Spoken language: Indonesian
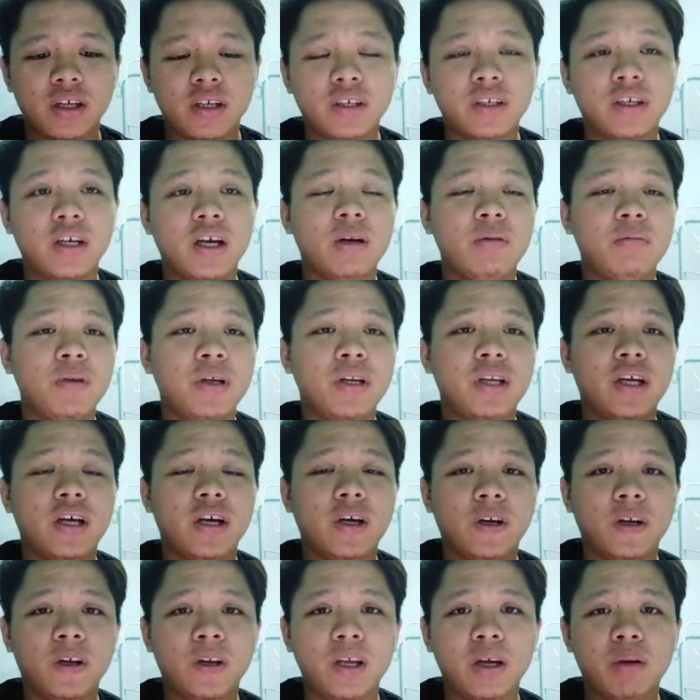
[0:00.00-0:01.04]
Dengan
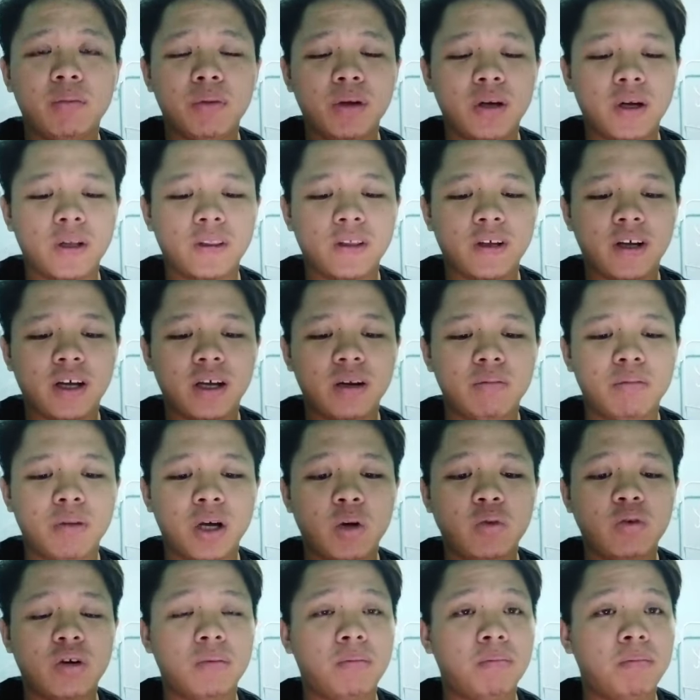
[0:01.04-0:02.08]
media hari ini yang mengatakan
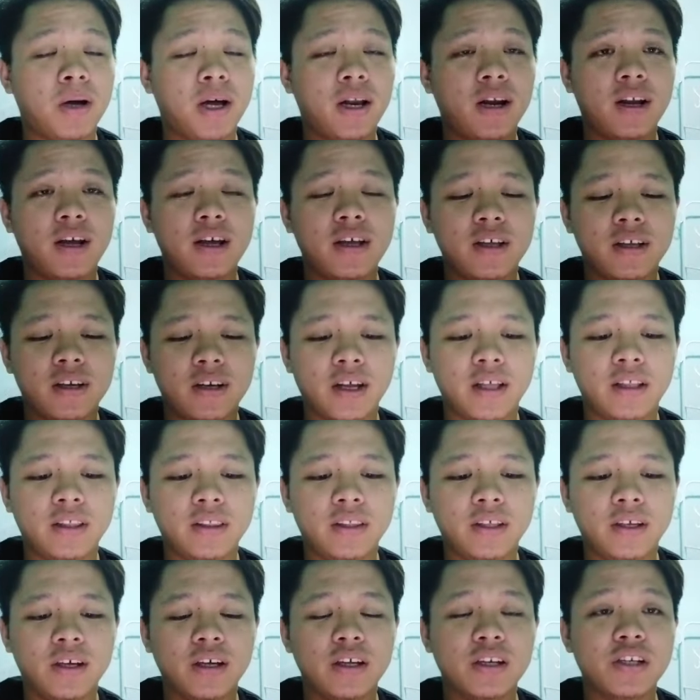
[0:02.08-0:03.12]
bahwa malah
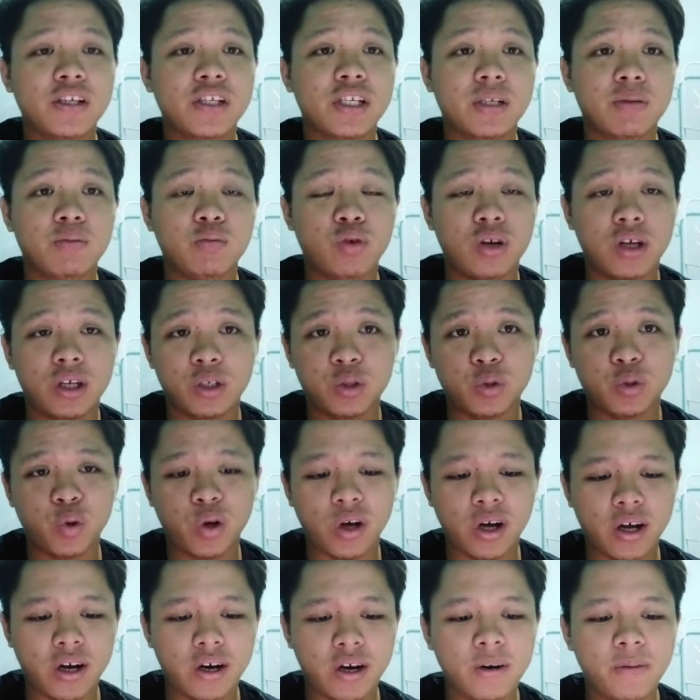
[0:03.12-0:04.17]
lantikan semula
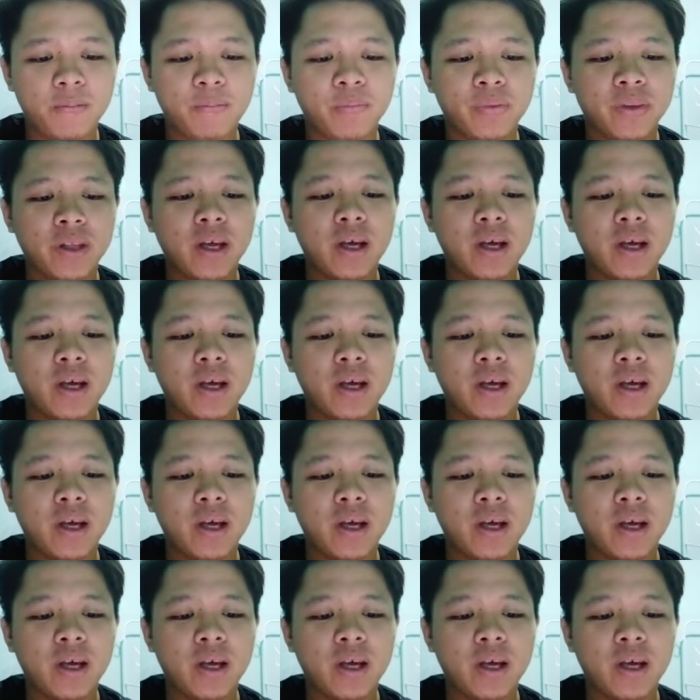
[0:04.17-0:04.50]
Johar,